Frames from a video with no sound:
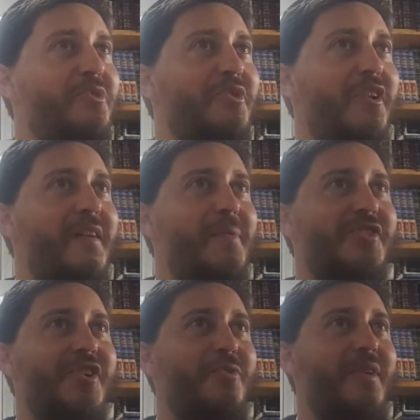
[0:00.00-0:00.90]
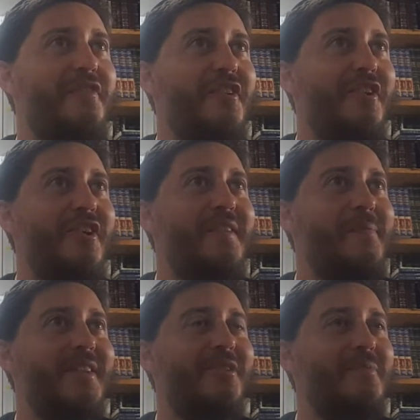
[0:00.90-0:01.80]
tout le temps. On va pas chez le coiffeur, on va
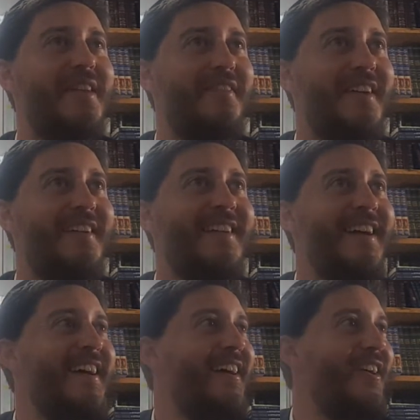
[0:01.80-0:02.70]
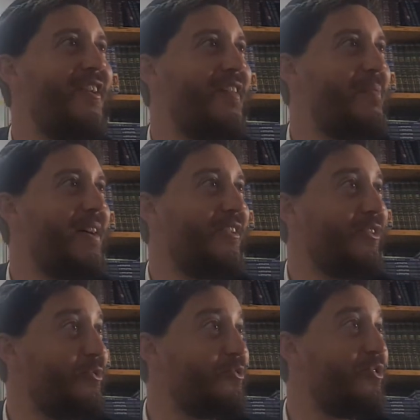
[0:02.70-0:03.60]
pas dans le mikveh, on va pas
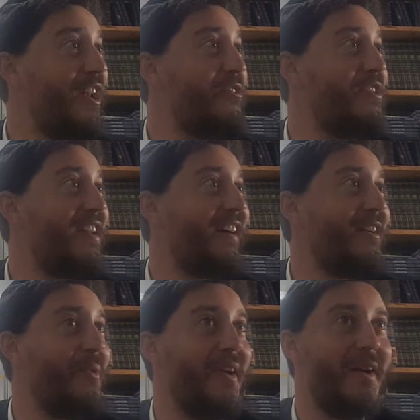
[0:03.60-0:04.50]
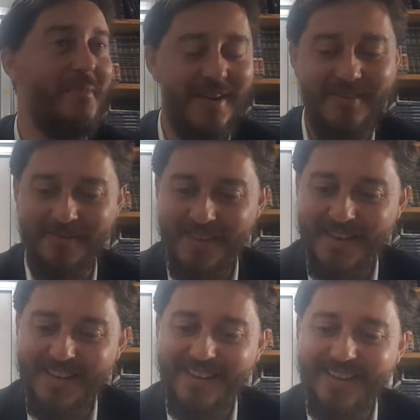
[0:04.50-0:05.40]
dans tout ce qu'on a lu hier, incroyable. Hein.
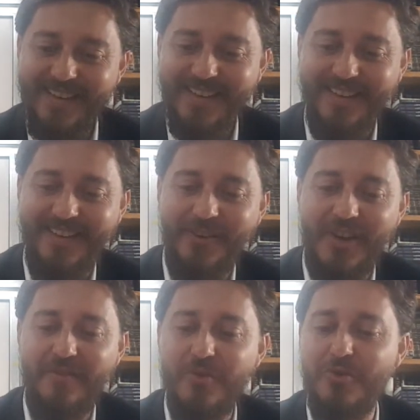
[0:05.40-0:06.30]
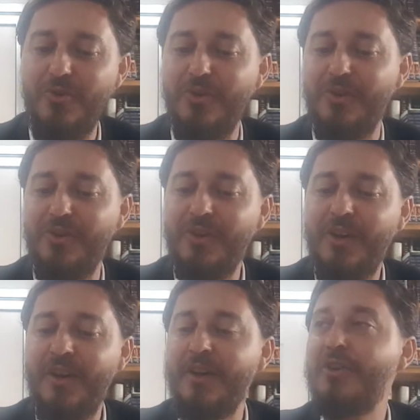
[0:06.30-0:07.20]
Et on a vu que
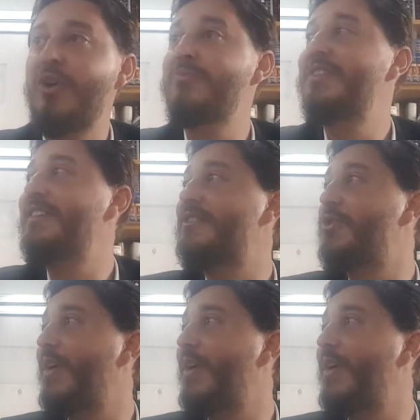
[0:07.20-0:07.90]
comme c'est des